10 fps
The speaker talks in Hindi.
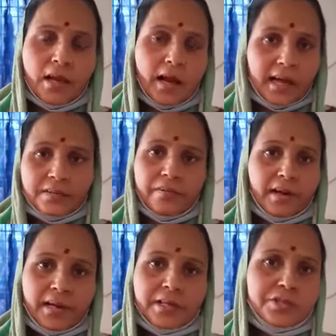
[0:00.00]
हाथ
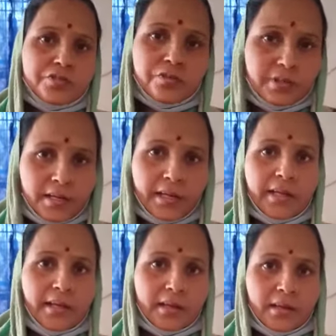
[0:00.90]
फैलाने की जरूरत नहीं
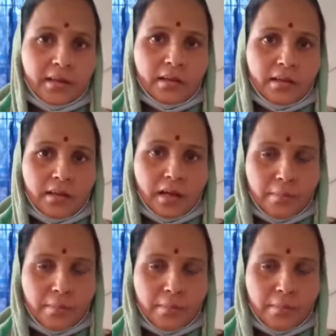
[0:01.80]
जरूरत नहीं है